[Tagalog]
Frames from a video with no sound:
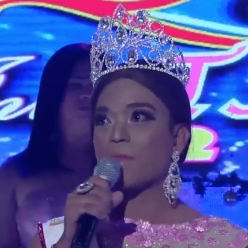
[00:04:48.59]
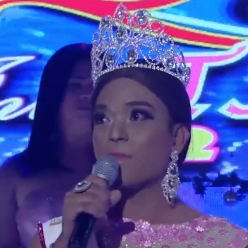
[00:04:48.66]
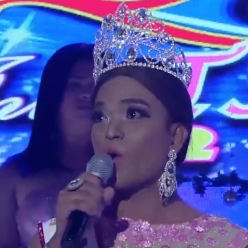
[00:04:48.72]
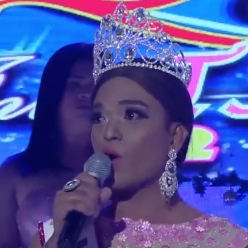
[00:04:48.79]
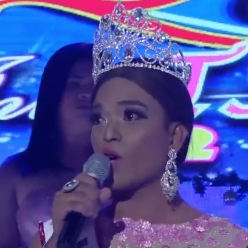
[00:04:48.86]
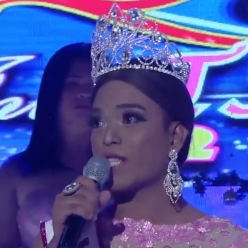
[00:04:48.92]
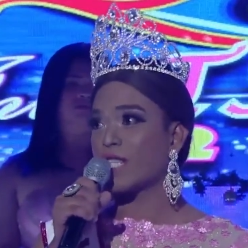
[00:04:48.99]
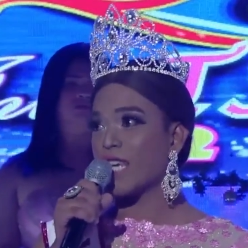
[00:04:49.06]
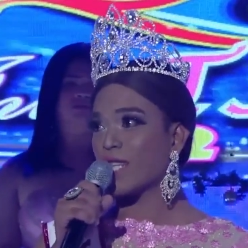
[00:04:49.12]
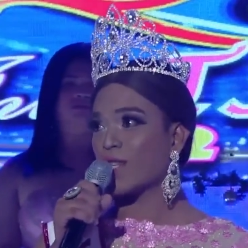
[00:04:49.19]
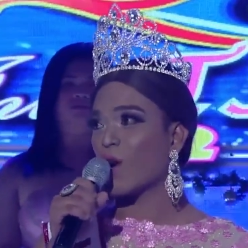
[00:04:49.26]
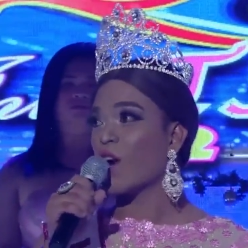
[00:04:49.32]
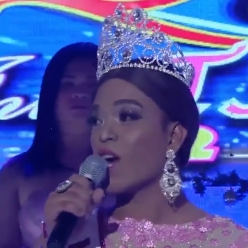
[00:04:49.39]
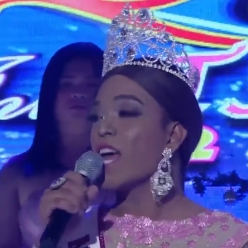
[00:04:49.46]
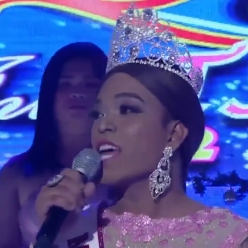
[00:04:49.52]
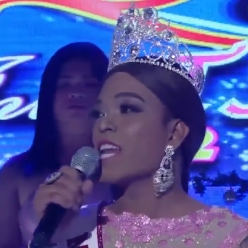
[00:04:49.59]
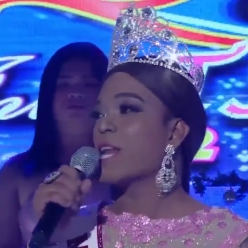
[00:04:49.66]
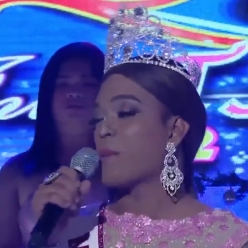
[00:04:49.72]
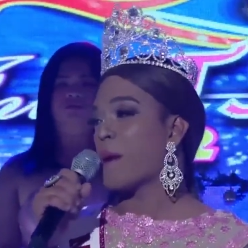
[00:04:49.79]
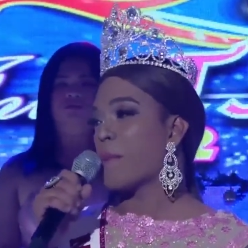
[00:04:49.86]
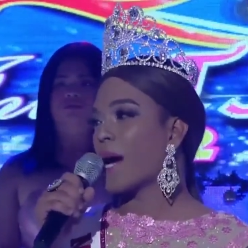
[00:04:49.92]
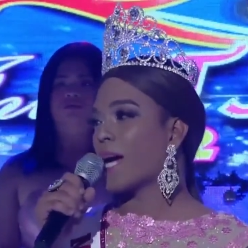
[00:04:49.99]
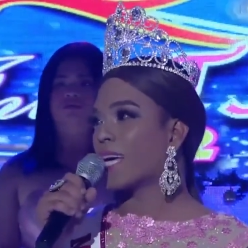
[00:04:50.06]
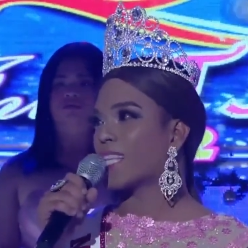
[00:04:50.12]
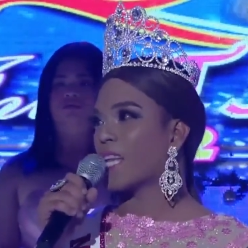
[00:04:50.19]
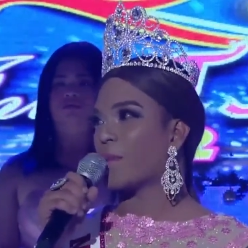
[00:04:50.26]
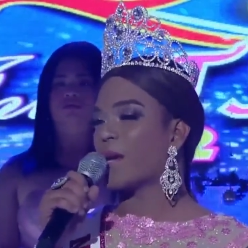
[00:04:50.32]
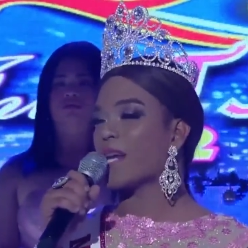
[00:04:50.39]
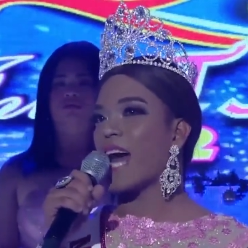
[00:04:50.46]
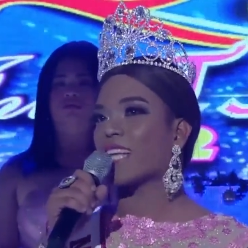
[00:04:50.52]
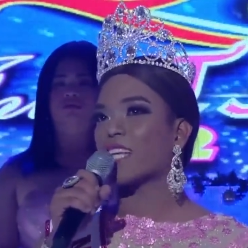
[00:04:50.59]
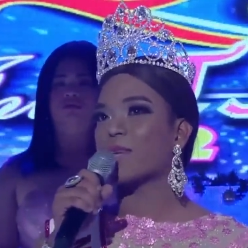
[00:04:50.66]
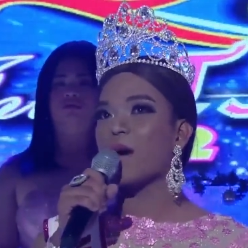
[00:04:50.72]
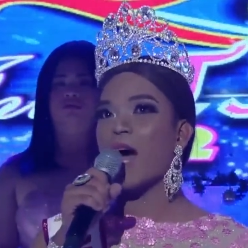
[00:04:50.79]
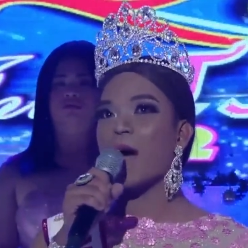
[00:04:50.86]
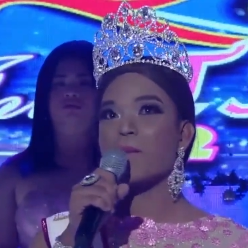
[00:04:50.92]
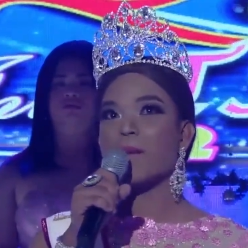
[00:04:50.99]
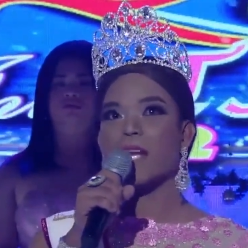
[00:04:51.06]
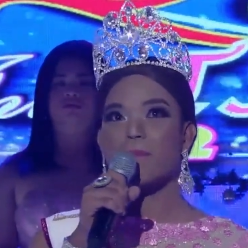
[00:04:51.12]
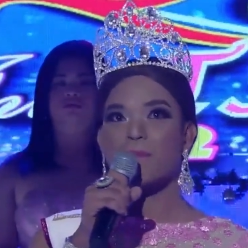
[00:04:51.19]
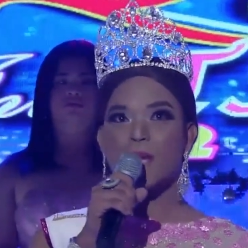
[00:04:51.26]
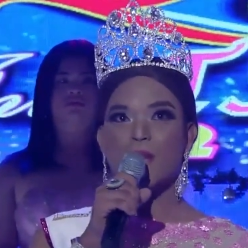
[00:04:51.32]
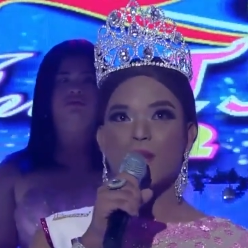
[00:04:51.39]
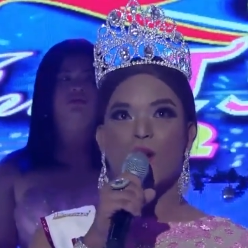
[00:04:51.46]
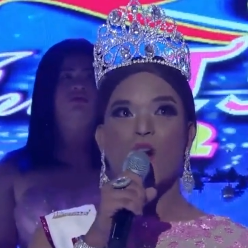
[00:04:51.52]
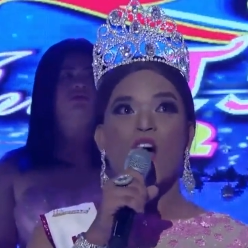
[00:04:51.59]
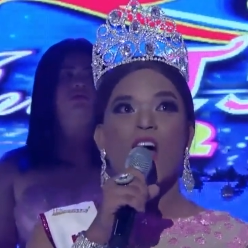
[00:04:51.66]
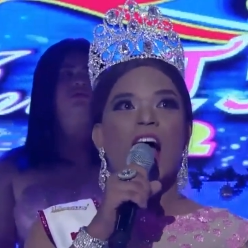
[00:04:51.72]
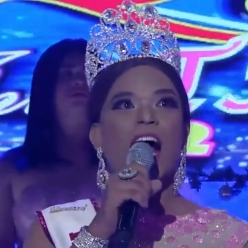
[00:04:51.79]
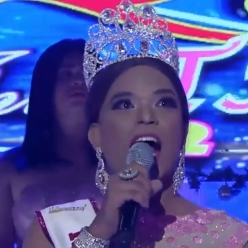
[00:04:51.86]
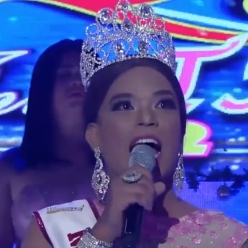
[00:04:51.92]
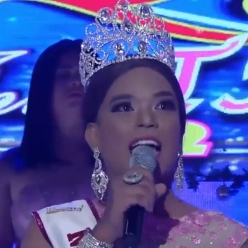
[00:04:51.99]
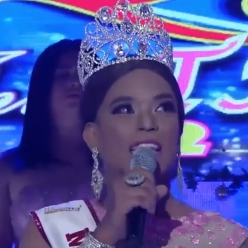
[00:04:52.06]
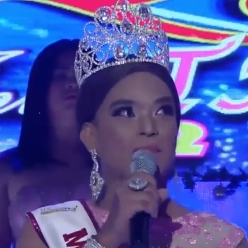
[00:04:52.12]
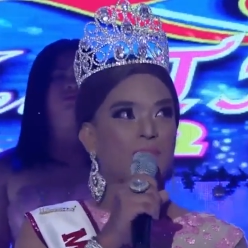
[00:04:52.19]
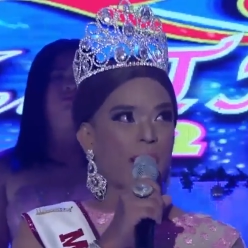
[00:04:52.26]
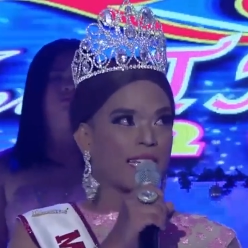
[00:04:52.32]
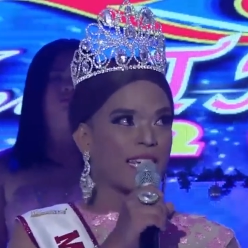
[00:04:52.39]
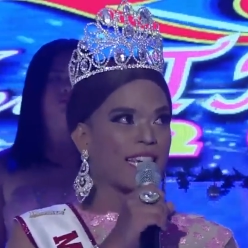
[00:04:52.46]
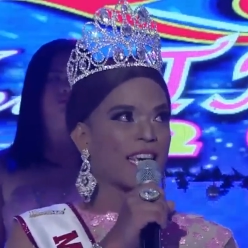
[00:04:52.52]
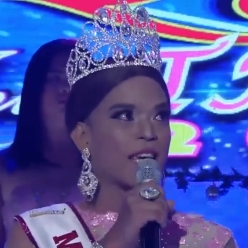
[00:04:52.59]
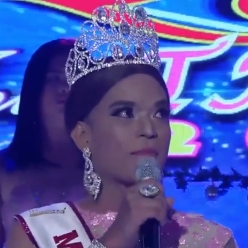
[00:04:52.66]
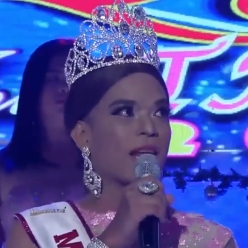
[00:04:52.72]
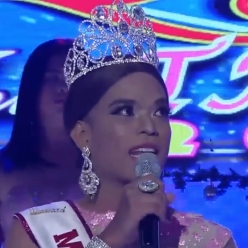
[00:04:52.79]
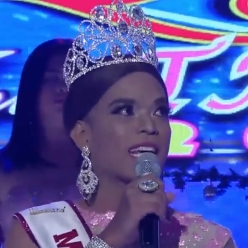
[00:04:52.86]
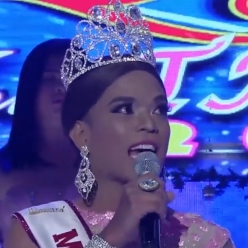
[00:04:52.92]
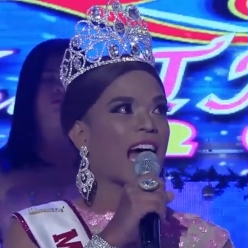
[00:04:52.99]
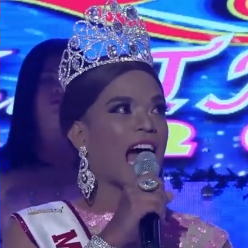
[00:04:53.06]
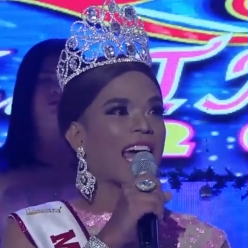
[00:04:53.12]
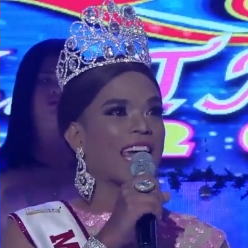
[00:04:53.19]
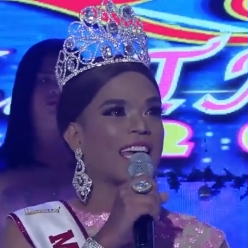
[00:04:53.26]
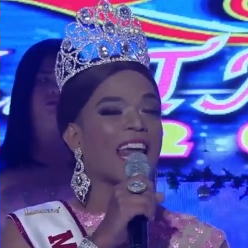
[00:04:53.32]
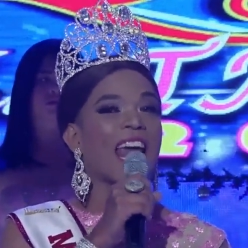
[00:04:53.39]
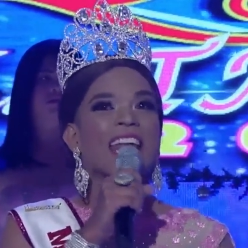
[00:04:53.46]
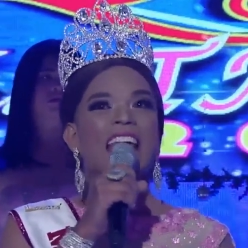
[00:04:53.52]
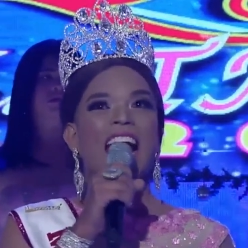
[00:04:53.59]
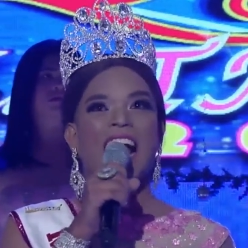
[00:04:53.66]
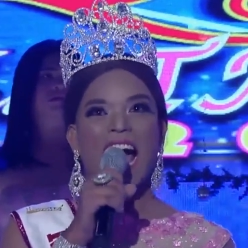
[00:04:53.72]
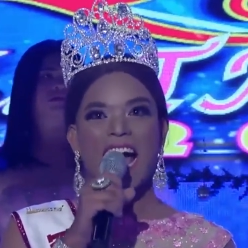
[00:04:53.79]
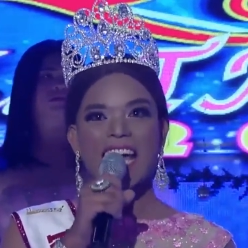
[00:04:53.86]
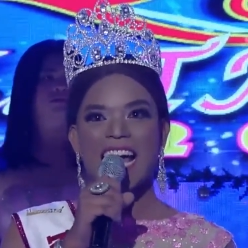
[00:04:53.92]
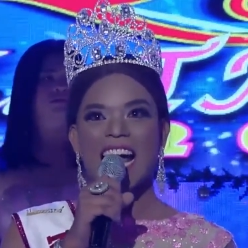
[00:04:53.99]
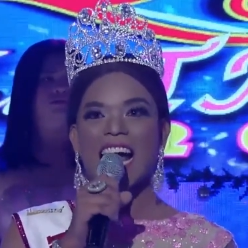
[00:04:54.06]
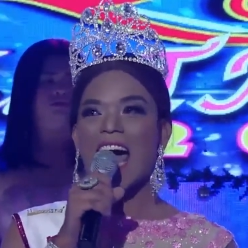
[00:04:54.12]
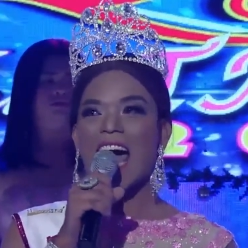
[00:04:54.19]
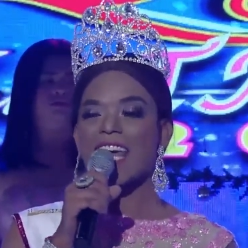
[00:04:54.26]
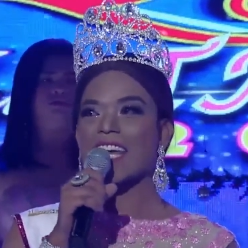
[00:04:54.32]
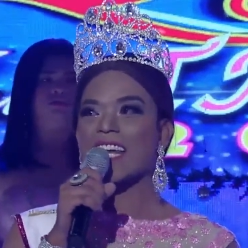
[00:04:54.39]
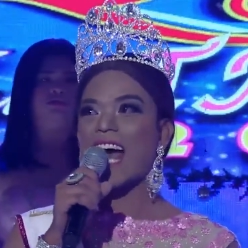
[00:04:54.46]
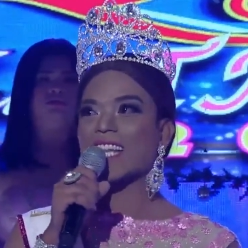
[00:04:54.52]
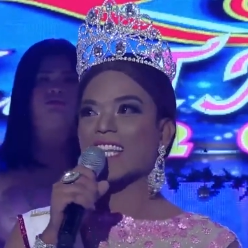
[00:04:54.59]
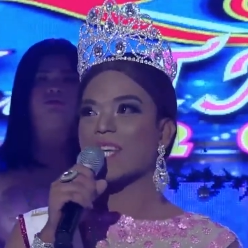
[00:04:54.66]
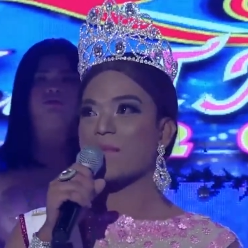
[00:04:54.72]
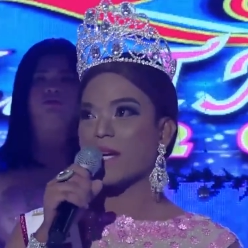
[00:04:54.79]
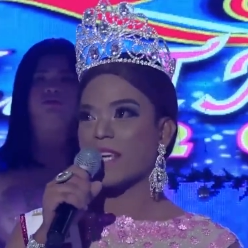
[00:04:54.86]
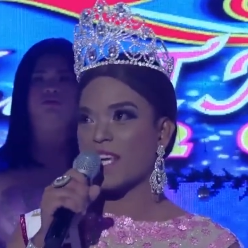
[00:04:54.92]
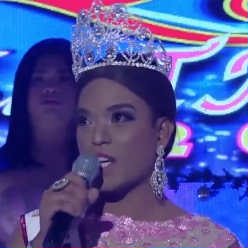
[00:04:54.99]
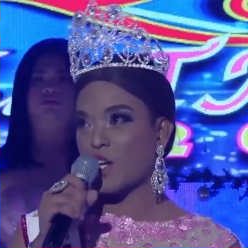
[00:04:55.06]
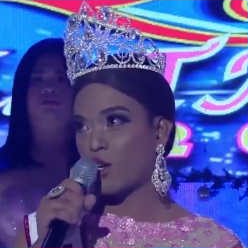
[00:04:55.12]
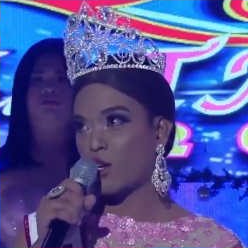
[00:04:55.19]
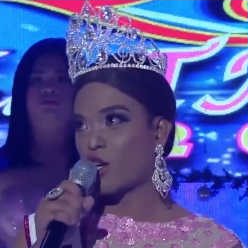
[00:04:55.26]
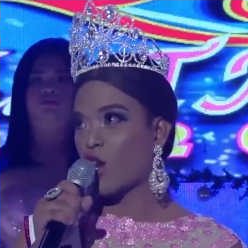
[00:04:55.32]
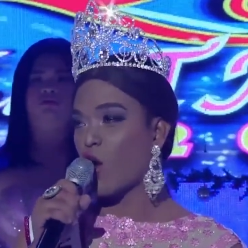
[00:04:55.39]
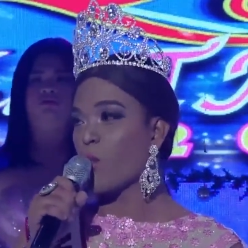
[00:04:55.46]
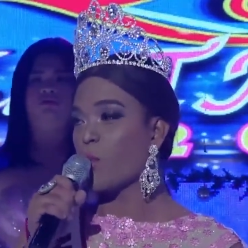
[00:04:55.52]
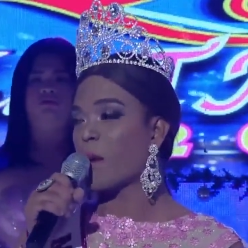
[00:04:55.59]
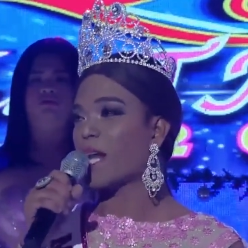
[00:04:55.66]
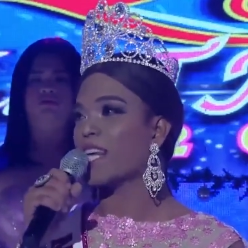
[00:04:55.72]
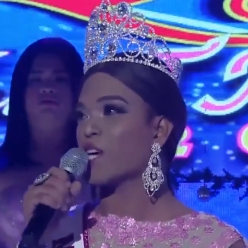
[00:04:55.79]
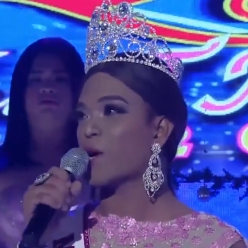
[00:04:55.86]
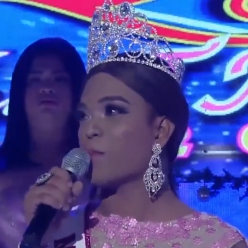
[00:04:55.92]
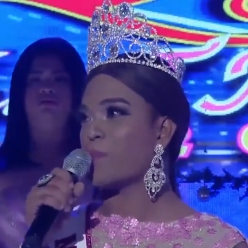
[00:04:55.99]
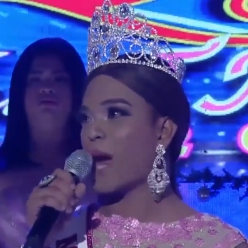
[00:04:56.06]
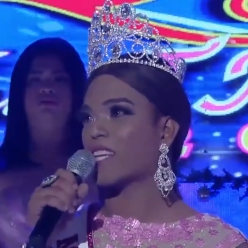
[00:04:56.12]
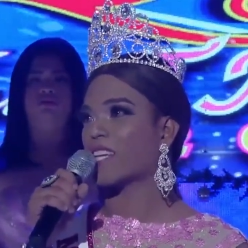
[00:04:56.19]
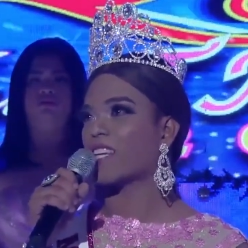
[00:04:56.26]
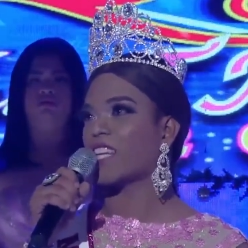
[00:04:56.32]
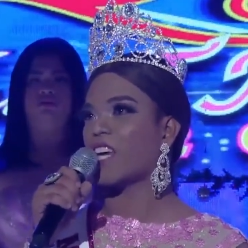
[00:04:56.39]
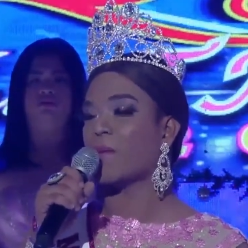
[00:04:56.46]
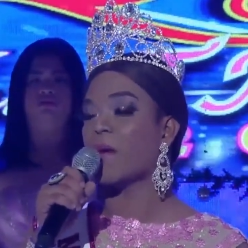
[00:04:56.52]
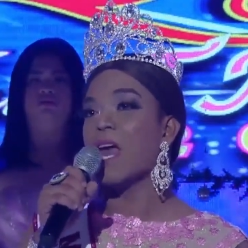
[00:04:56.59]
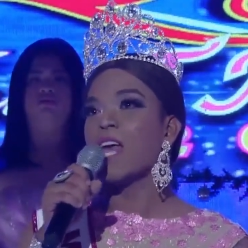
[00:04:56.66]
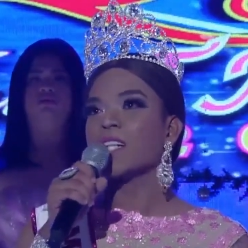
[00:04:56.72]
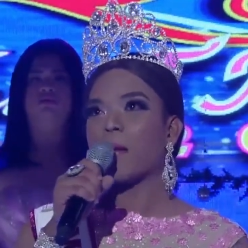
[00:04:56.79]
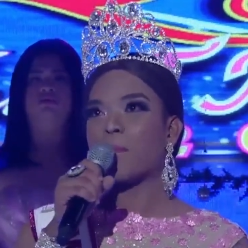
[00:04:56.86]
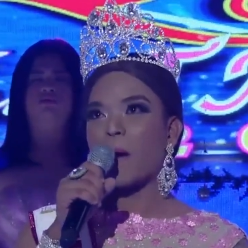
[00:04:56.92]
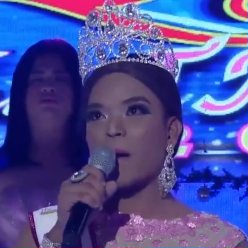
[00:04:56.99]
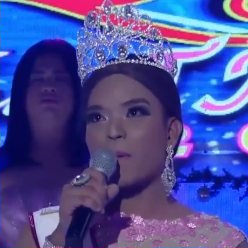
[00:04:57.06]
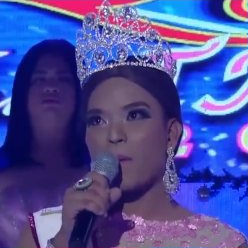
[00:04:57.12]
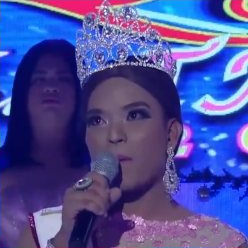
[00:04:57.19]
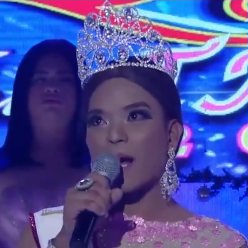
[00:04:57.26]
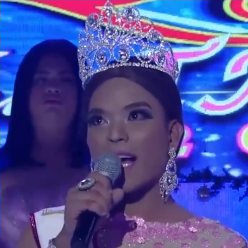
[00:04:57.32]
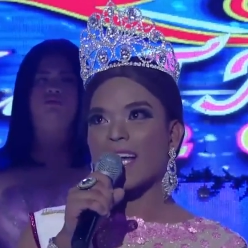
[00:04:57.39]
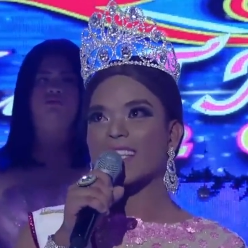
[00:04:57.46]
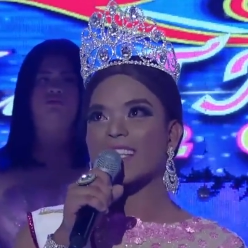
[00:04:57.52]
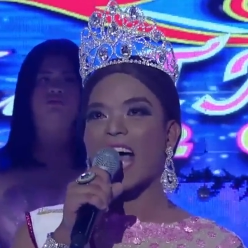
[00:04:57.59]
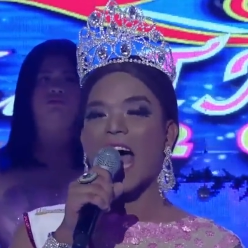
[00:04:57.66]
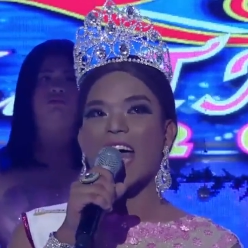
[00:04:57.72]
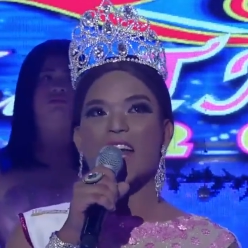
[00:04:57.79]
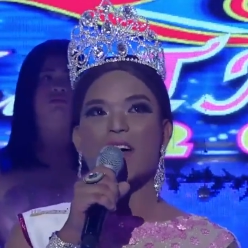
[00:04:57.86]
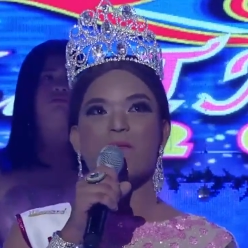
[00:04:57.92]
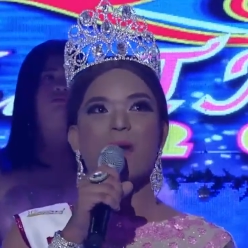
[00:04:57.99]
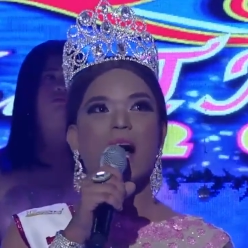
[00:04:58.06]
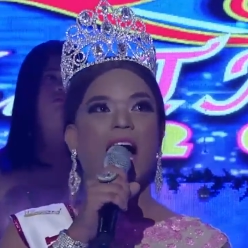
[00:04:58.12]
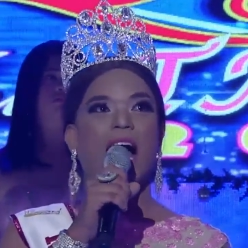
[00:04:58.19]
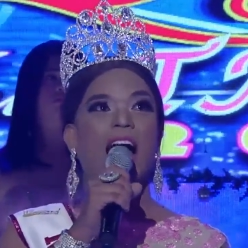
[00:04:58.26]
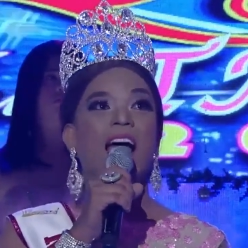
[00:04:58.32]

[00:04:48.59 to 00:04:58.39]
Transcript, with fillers: Bukod dito, ipapakita pa natin mga Pilipino ang ating pagiging malikhain na kayang-kaya natin maging globally competitive sa pagpapaganda ng mga